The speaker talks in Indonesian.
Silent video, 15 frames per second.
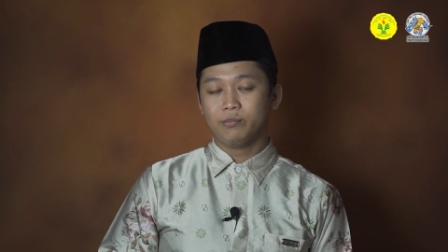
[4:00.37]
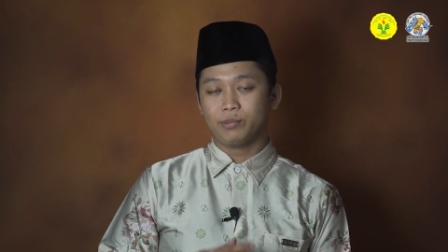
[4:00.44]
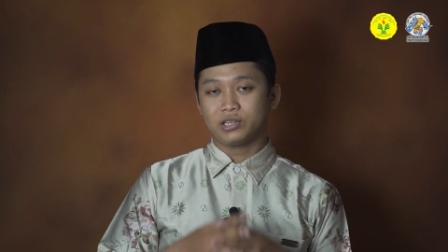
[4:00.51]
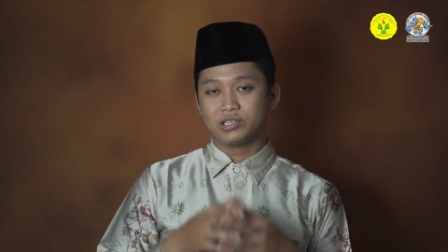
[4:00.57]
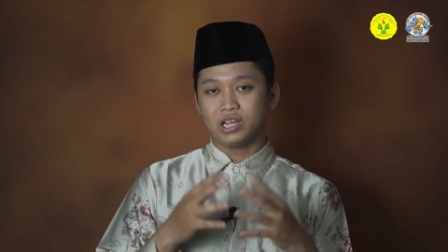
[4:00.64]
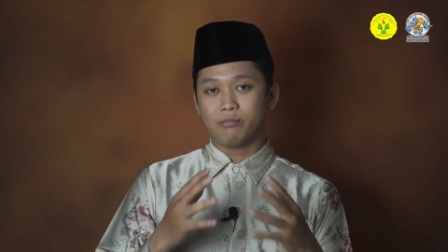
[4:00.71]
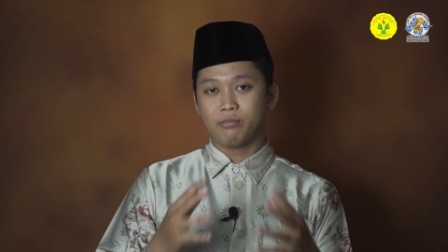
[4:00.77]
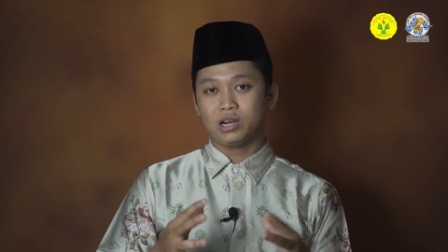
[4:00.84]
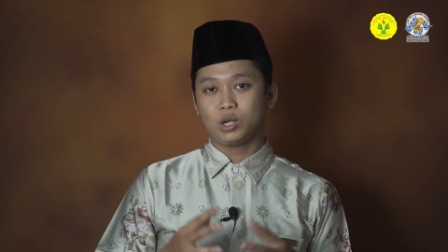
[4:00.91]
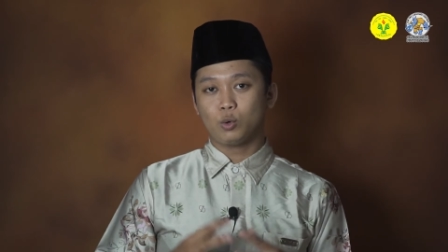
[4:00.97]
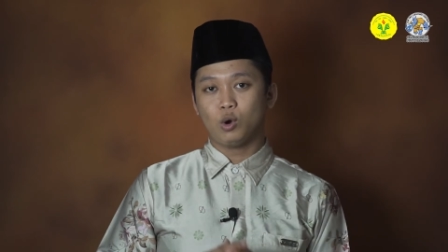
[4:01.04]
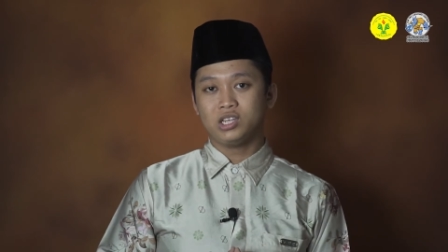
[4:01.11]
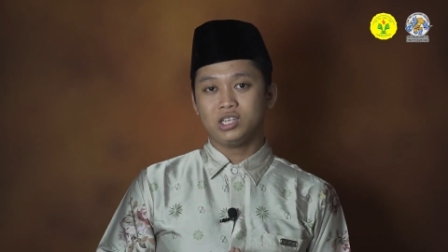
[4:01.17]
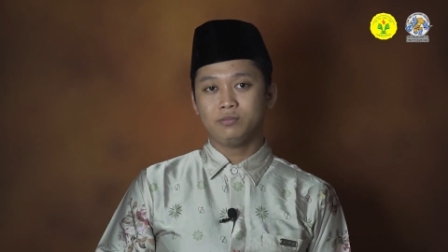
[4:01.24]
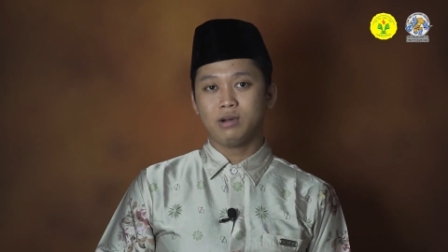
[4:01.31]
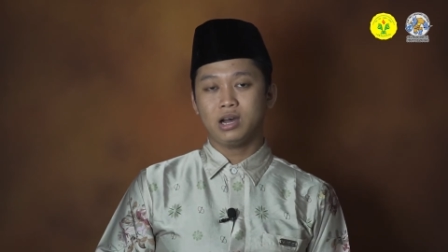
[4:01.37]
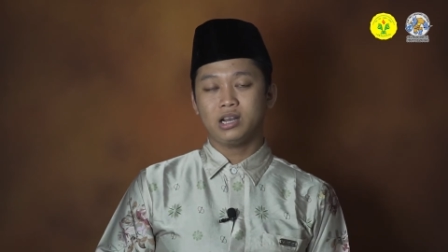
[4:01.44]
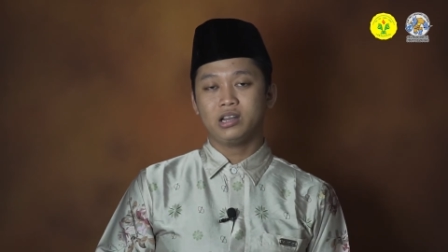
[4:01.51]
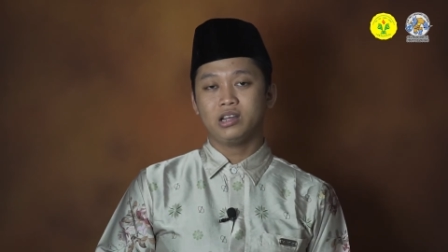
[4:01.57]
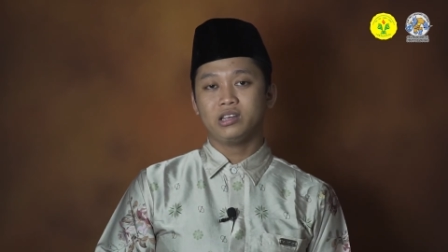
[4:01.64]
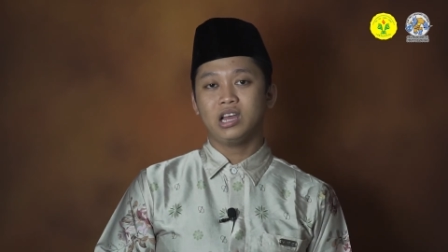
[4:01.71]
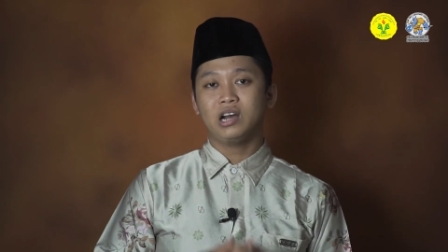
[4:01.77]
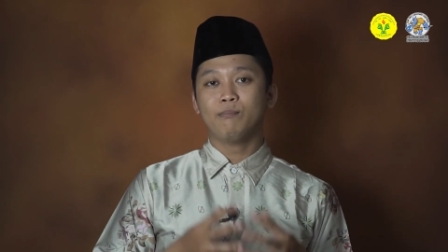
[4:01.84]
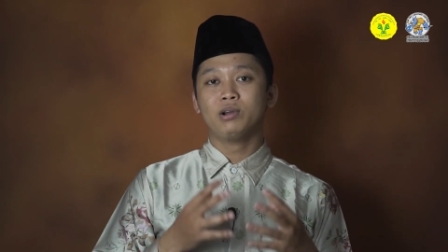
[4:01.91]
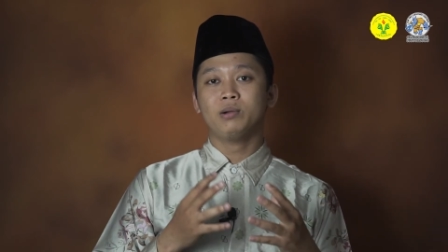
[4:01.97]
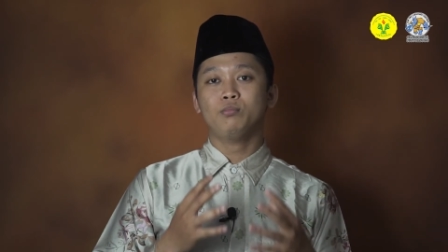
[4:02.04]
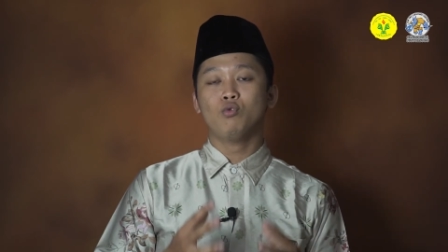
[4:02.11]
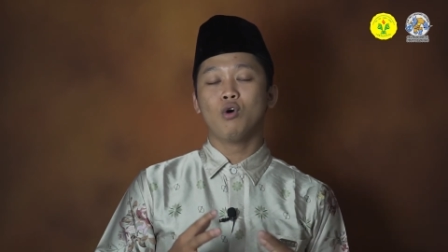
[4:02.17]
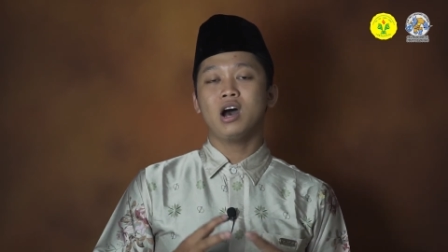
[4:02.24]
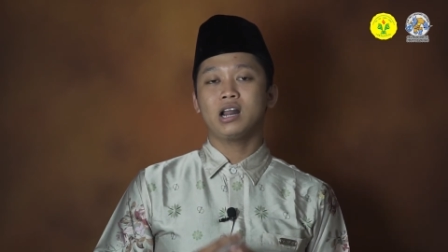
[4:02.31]
persamaan kewajiban yang
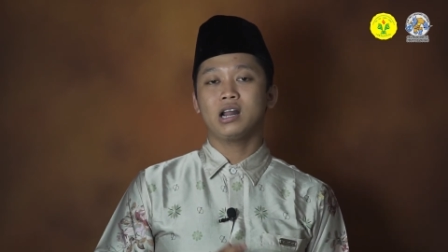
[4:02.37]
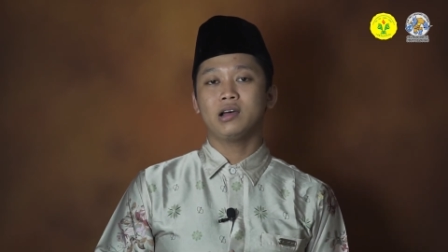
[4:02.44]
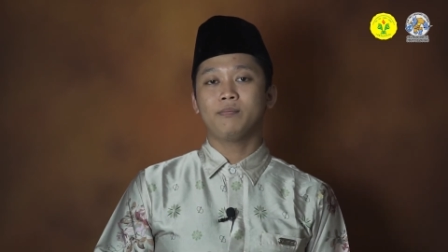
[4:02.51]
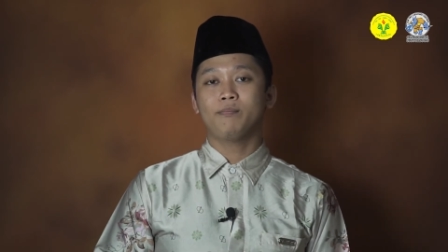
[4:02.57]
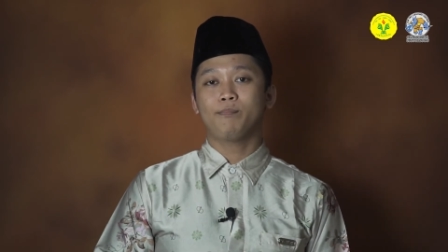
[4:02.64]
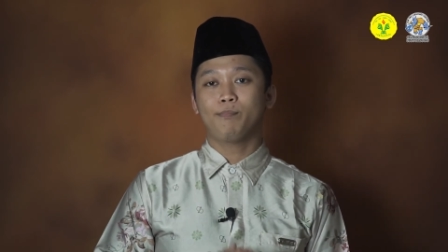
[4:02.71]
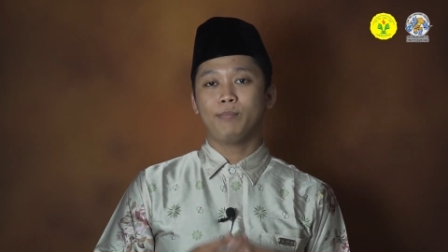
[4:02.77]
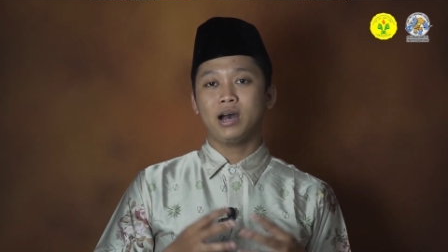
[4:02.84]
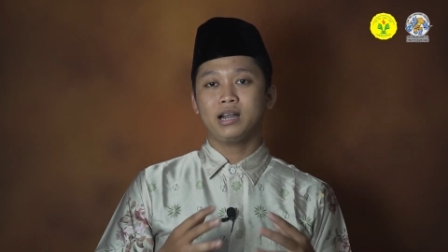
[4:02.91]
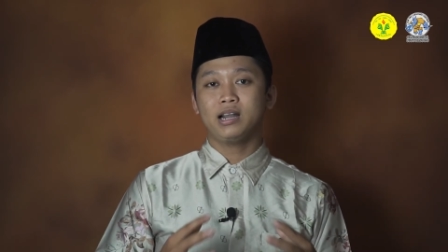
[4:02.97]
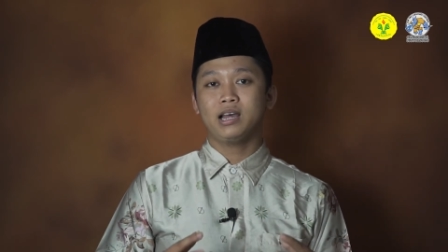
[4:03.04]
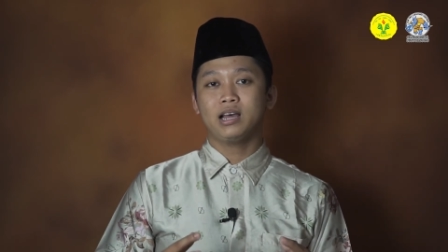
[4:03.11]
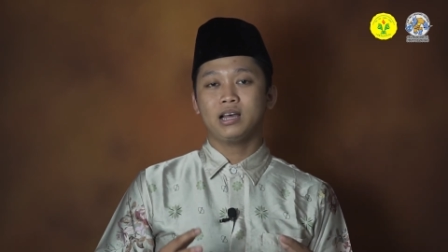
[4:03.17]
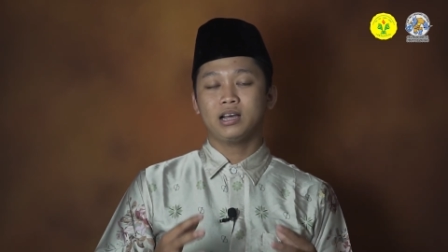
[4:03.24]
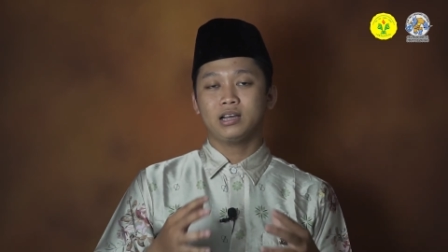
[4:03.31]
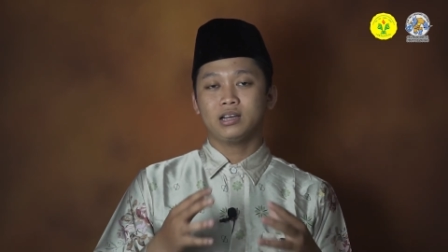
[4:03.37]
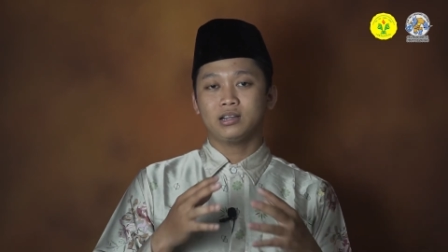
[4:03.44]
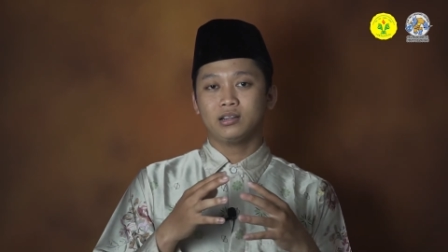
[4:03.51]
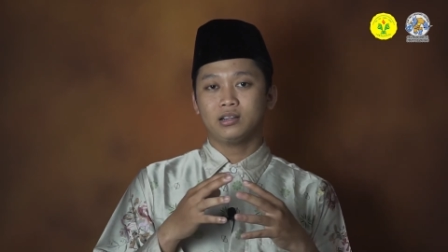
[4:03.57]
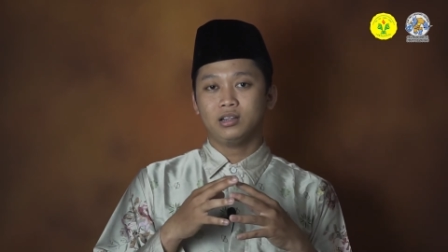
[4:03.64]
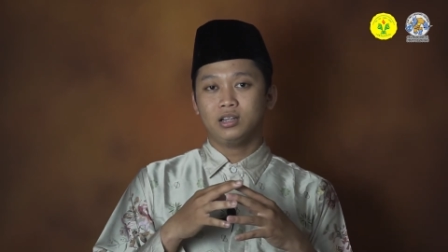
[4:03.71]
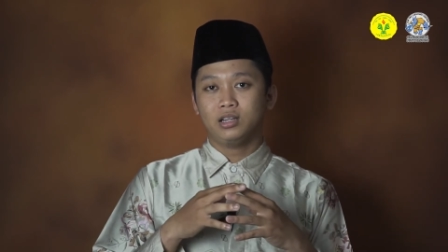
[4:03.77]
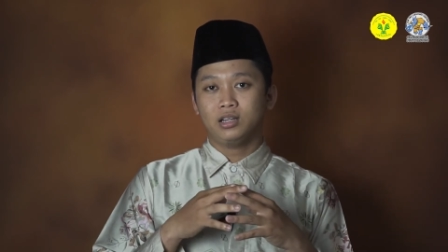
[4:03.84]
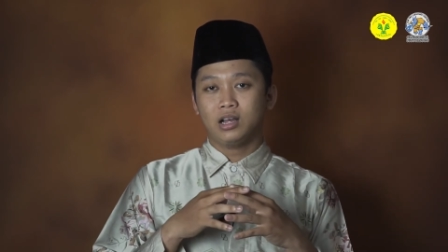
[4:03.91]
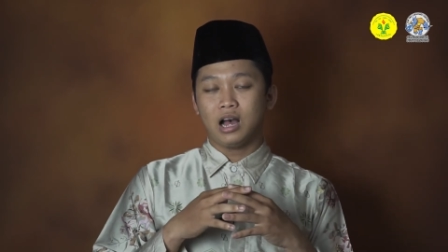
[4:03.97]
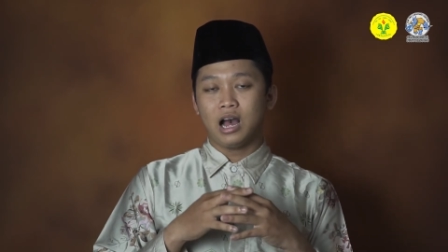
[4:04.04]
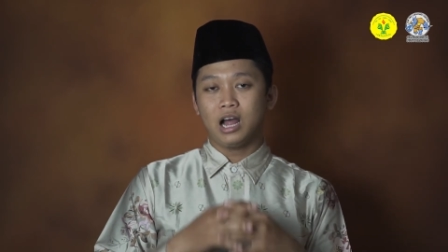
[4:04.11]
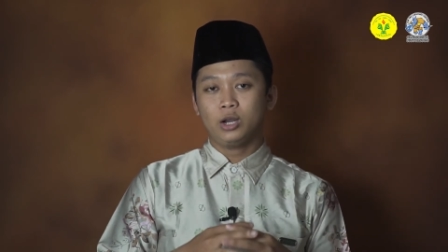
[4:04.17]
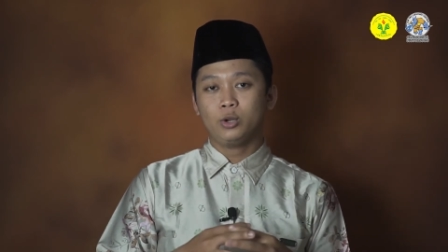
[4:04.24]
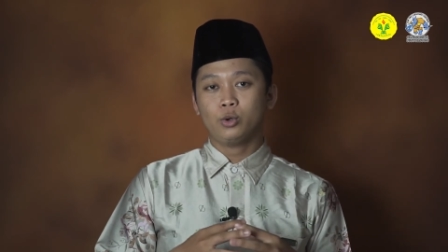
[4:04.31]
bermuara pada
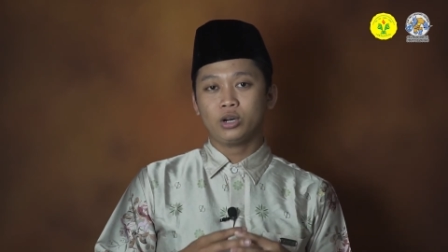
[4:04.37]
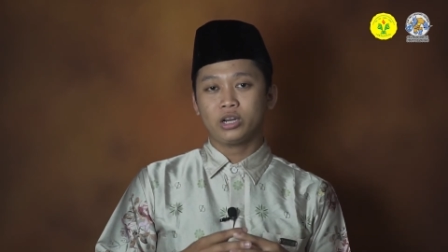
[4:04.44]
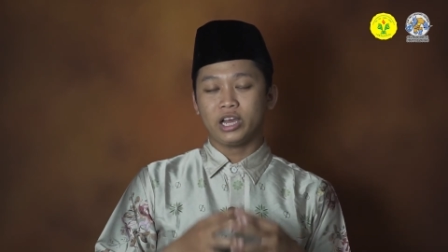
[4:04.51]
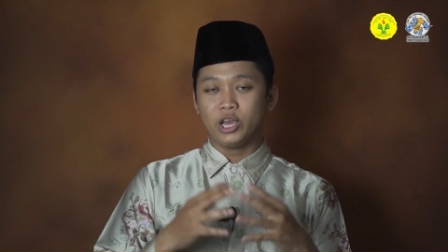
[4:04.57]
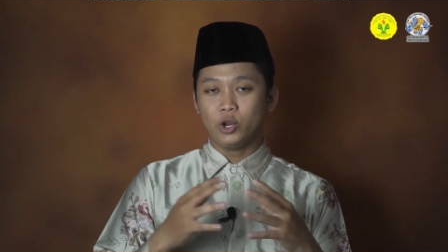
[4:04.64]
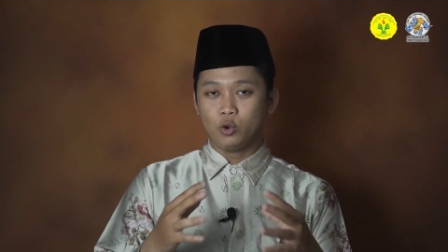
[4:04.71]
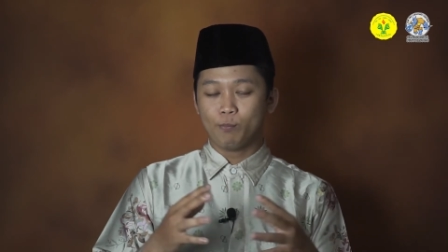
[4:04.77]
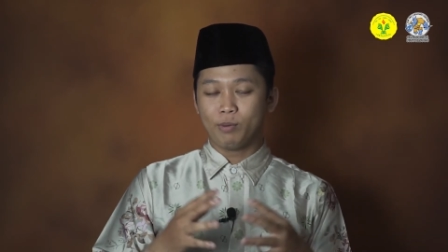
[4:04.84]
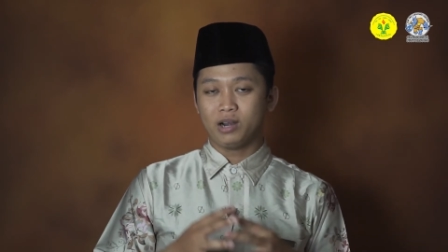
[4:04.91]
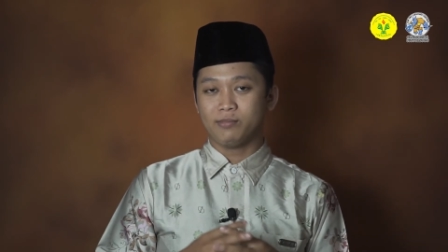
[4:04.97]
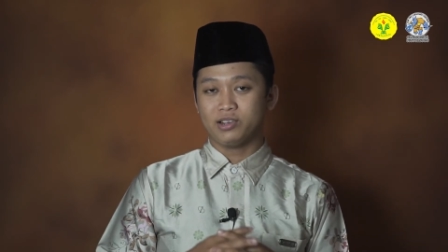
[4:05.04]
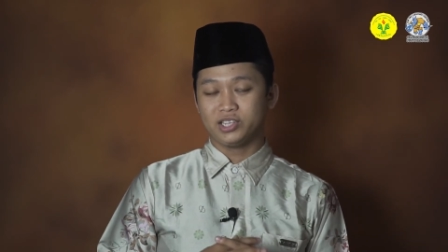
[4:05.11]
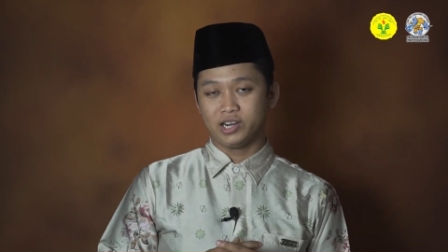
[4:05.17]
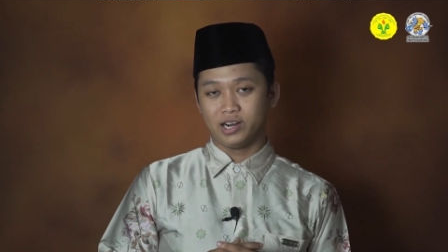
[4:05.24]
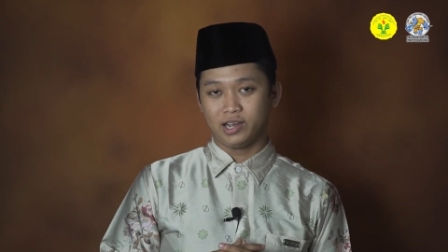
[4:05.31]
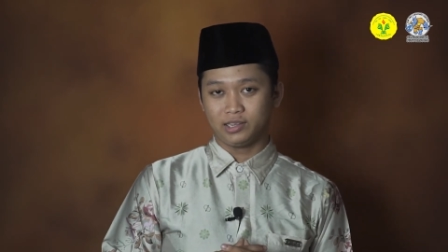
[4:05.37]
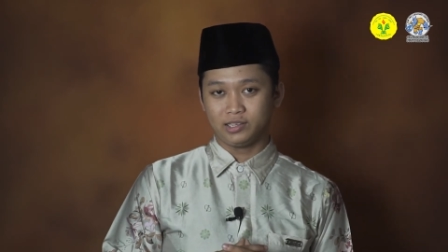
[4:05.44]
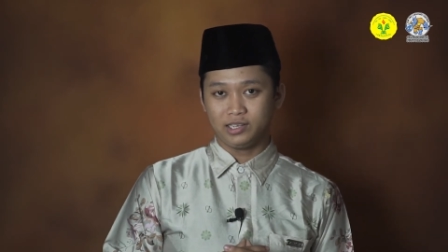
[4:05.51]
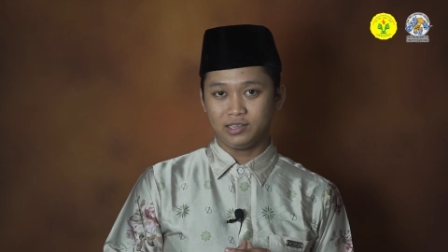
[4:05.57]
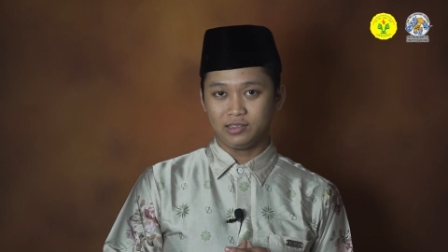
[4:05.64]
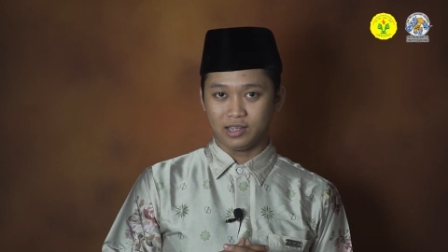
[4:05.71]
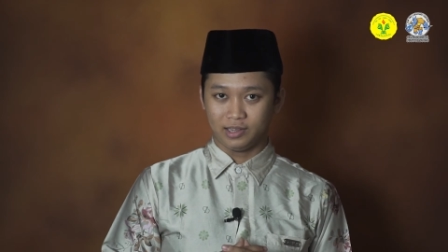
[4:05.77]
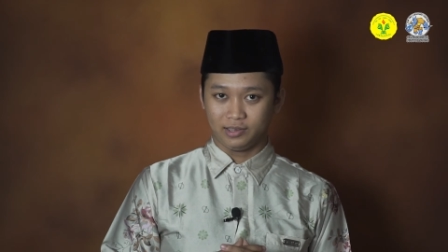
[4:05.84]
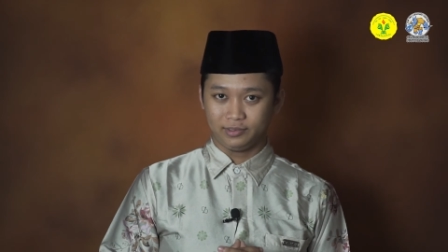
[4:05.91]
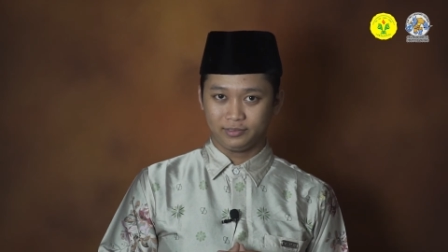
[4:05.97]
alur kehidupan masyarakat kita.